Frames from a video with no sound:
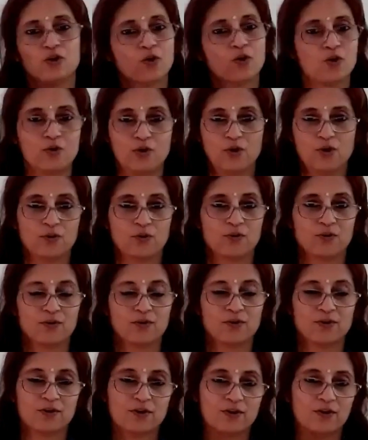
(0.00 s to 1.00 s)
डोंट नो
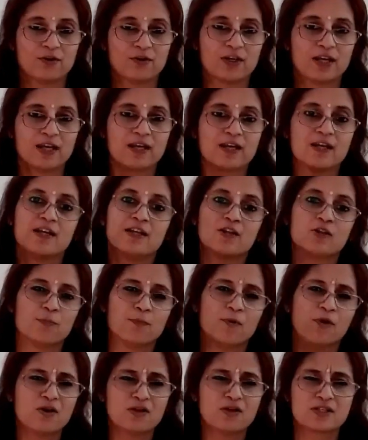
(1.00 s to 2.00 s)
ओके तो
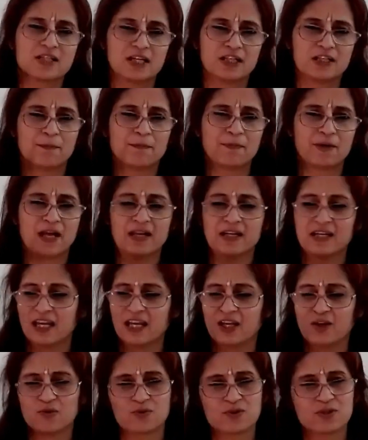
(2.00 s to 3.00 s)
बहुत ज्यादा
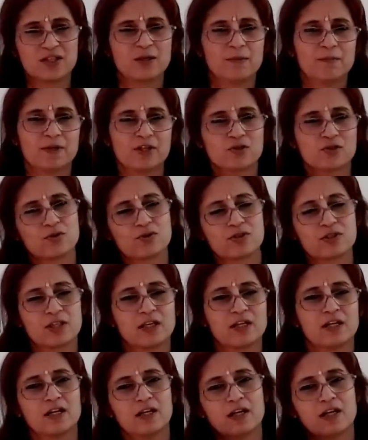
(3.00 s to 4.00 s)
प्लानिंग उसी में सोचते
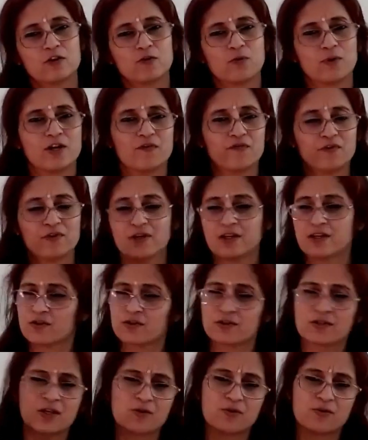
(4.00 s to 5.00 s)
रहना ट्वेंटी फोर आवर्स
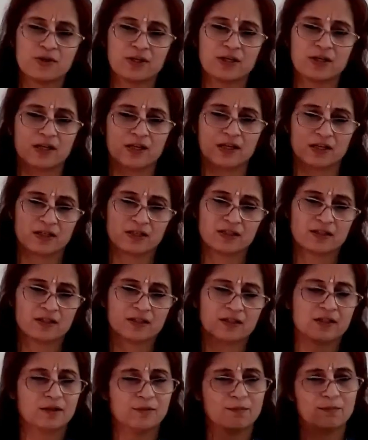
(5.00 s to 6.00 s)
जरूरी नहीं
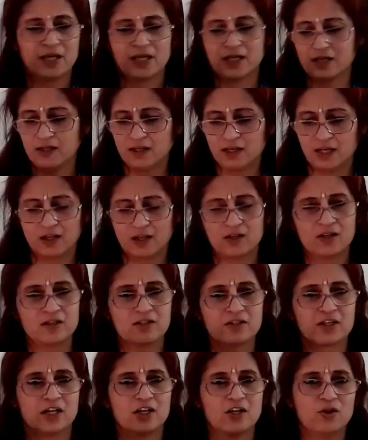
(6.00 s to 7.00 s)
मेक अ रेगुलर
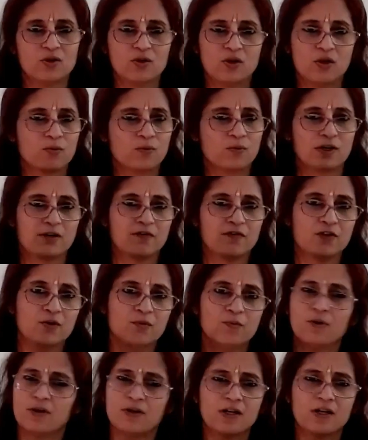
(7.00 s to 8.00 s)
शेड्यूल और वॉट एवर यू
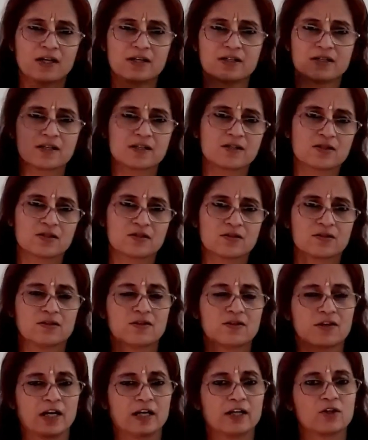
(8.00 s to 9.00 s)
वॉन्ट एंड जस्ट
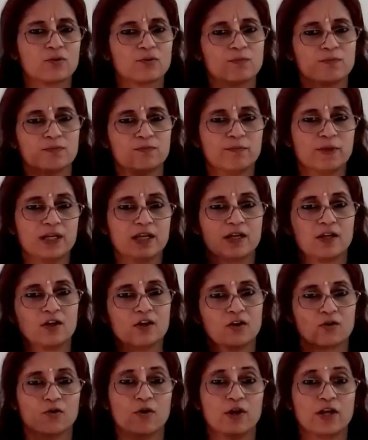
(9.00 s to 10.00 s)
ट्राई टू बी
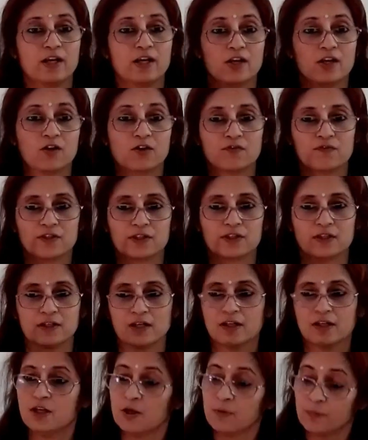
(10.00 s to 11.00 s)
अलॉन्ग गोइंग अलॉन्ग विथ
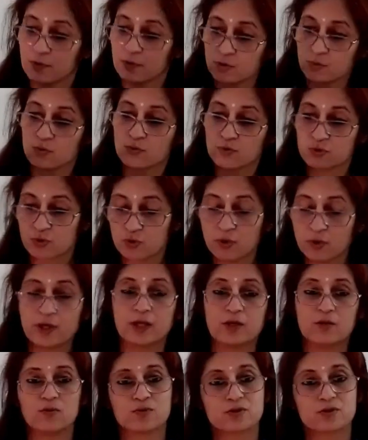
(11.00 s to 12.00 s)
इट बट उसको
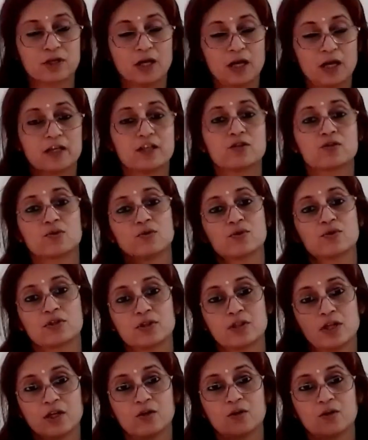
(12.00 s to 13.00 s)
ही उसका ही
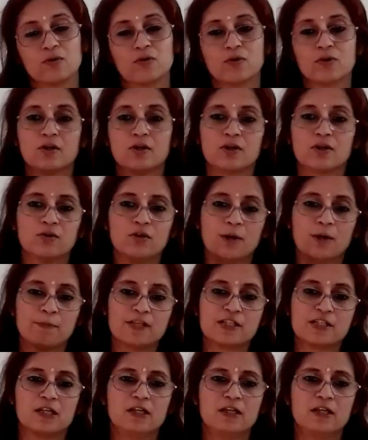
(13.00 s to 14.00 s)
सोचते रहो तो अभी
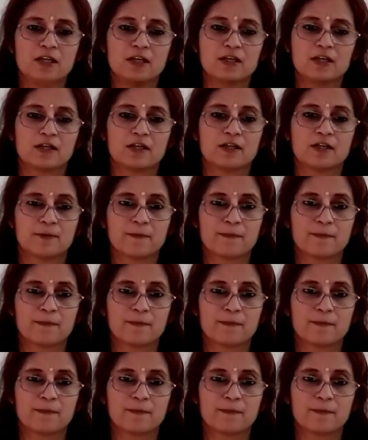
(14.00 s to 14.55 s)
जी नहीं रहे